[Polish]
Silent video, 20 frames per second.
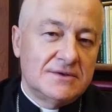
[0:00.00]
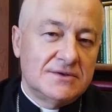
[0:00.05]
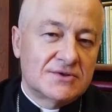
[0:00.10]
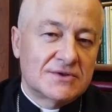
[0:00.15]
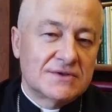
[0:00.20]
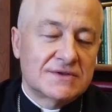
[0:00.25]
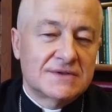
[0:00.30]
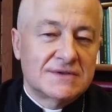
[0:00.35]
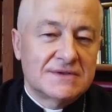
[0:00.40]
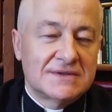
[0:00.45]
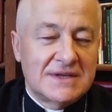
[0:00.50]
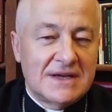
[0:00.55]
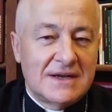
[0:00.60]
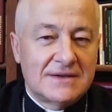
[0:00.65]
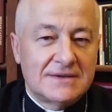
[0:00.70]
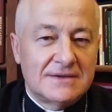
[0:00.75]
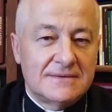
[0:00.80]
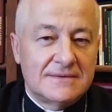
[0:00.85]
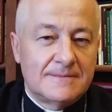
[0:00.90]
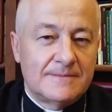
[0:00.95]
niż
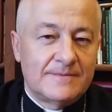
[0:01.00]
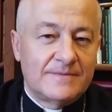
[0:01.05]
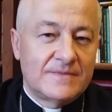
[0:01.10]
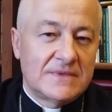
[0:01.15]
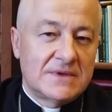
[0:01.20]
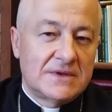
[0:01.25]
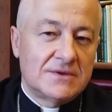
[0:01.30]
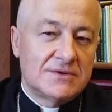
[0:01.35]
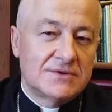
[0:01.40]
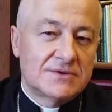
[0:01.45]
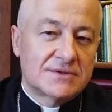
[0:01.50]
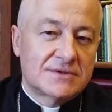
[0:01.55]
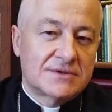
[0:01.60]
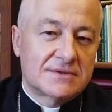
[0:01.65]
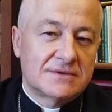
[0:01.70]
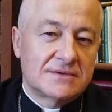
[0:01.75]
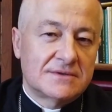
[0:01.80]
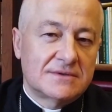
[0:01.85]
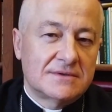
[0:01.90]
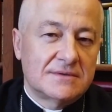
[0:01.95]
osądzali,
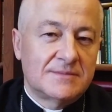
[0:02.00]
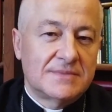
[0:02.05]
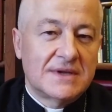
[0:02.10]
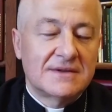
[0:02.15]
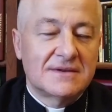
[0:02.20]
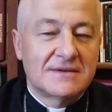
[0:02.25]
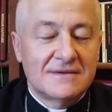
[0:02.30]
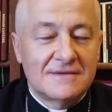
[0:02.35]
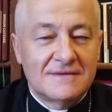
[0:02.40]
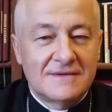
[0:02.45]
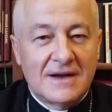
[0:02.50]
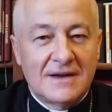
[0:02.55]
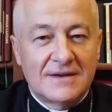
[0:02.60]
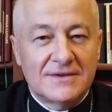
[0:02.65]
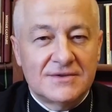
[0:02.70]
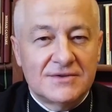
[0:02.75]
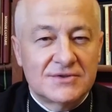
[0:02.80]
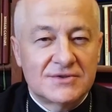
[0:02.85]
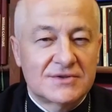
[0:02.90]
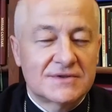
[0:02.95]
niż y,
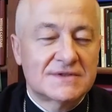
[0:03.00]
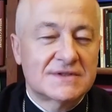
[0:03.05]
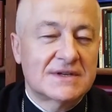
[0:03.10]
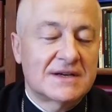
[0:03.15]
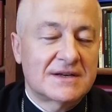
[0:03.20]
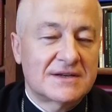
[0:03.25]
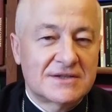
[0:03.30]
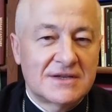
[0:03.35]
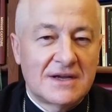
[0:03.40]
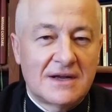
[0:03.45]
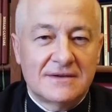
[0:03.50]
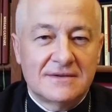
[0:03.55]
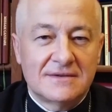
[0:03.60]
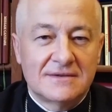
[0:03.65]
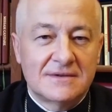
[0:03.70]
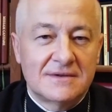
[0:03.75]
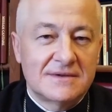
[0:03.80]
piętnowali, niż oskarżali.